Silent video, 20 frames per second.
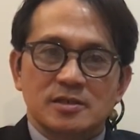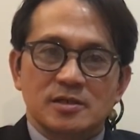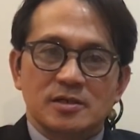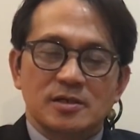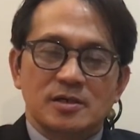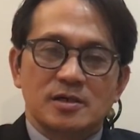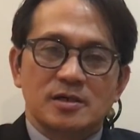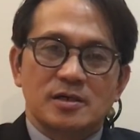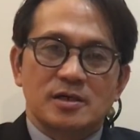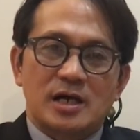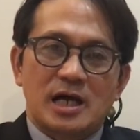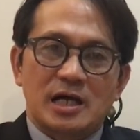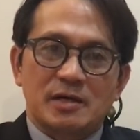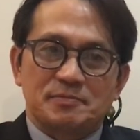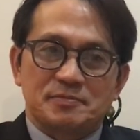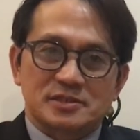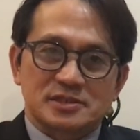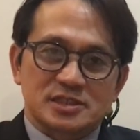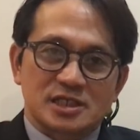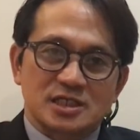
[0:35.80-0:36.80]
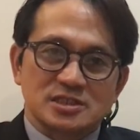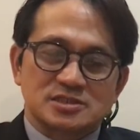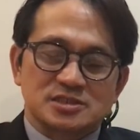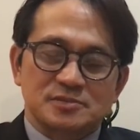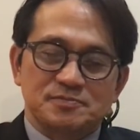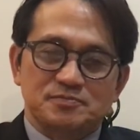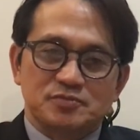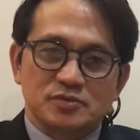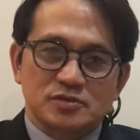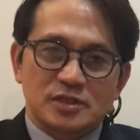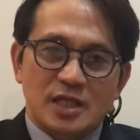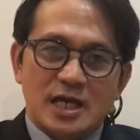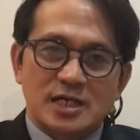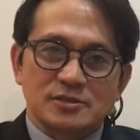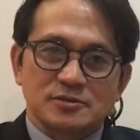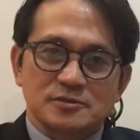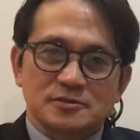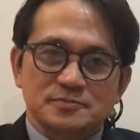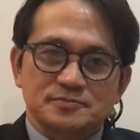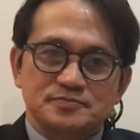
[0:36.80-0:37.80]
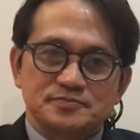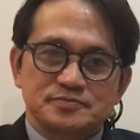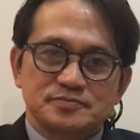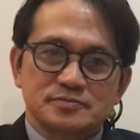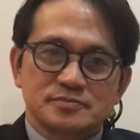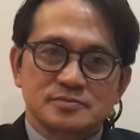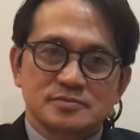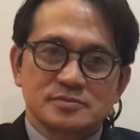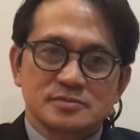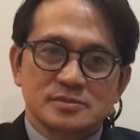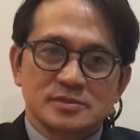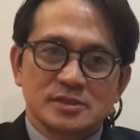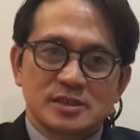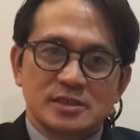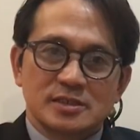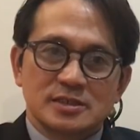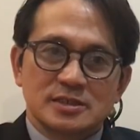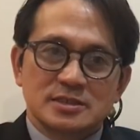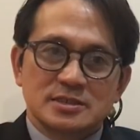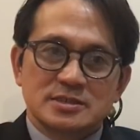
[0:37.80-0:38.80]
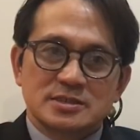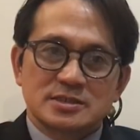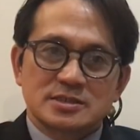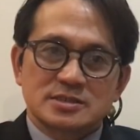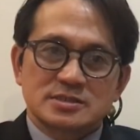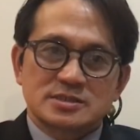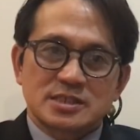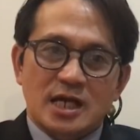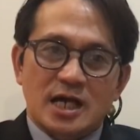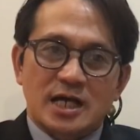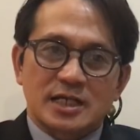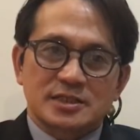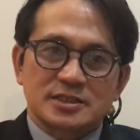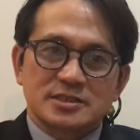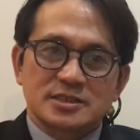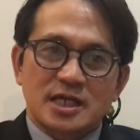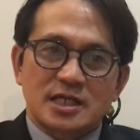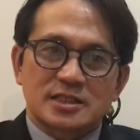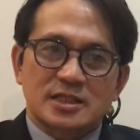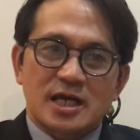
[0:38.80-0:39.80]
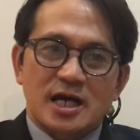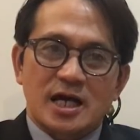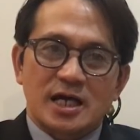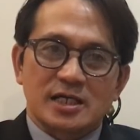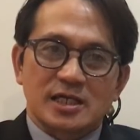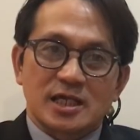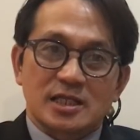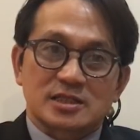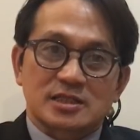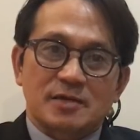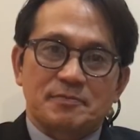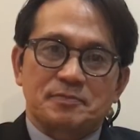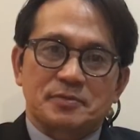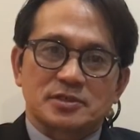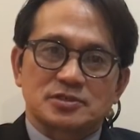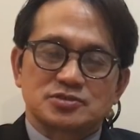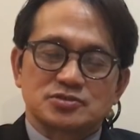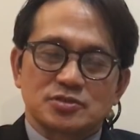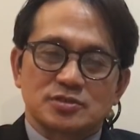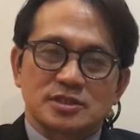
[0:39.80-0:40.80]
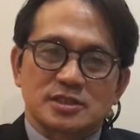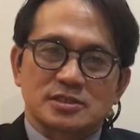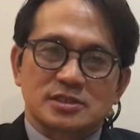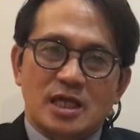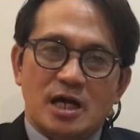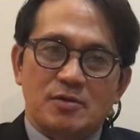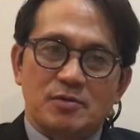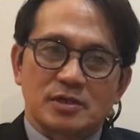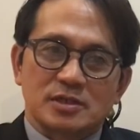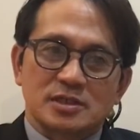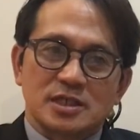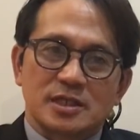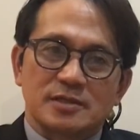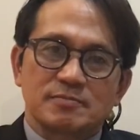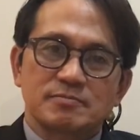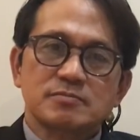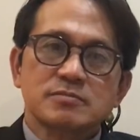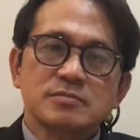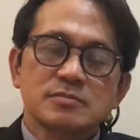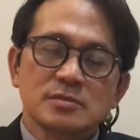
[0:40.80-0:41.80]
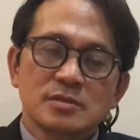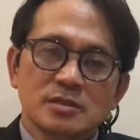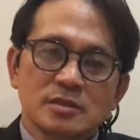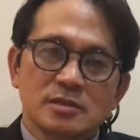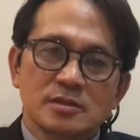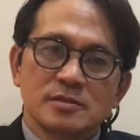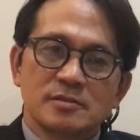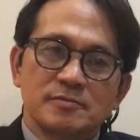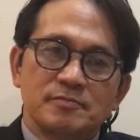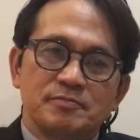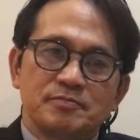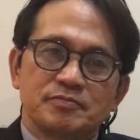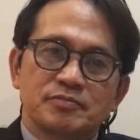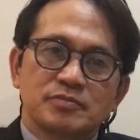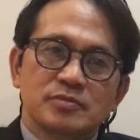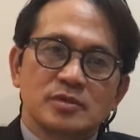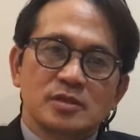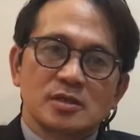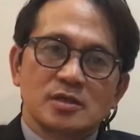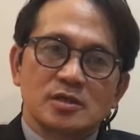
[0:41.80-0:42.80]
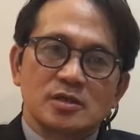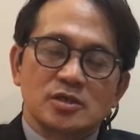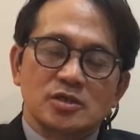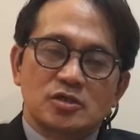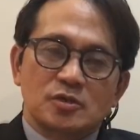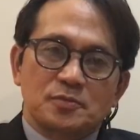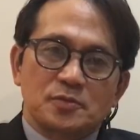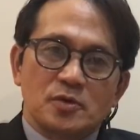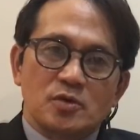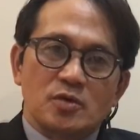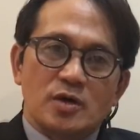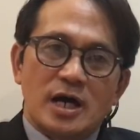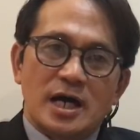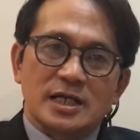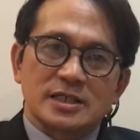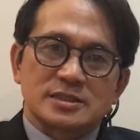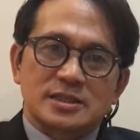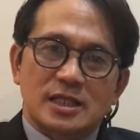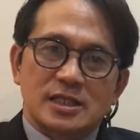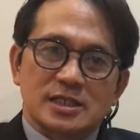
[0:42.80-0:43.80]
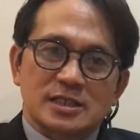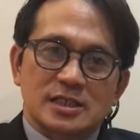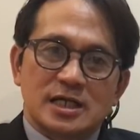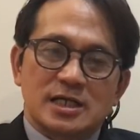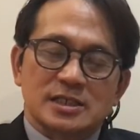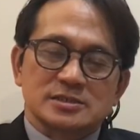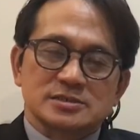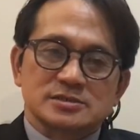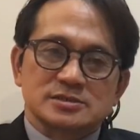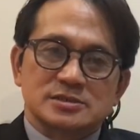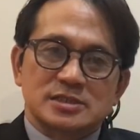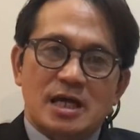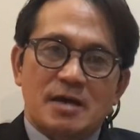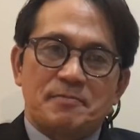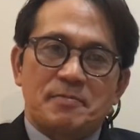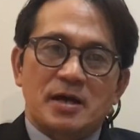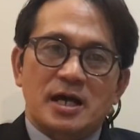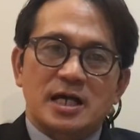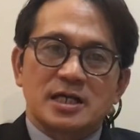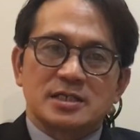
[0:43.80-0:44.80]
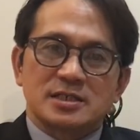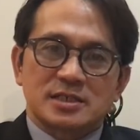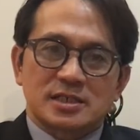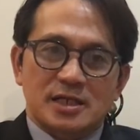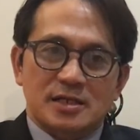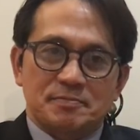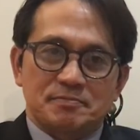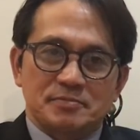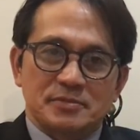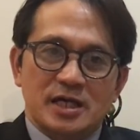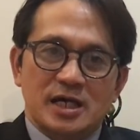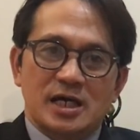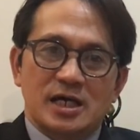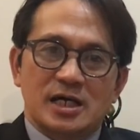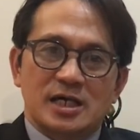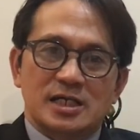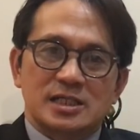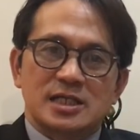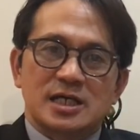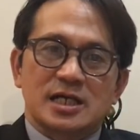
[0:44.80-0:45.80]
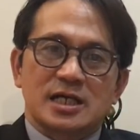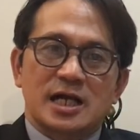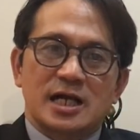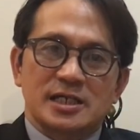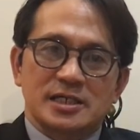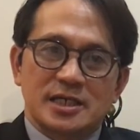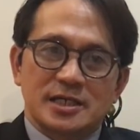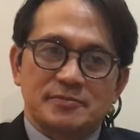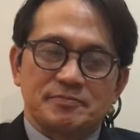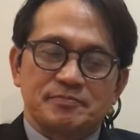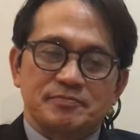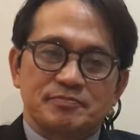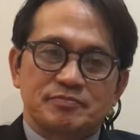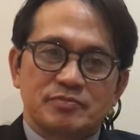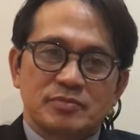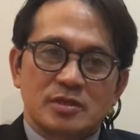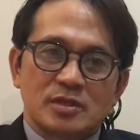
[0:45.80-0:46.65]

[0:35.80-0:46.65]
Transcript: o hypertensive po tayo. Sa atin yata ay alta presyon ang tawag yan. Ito po ay talagang napakahirap na kalagayan.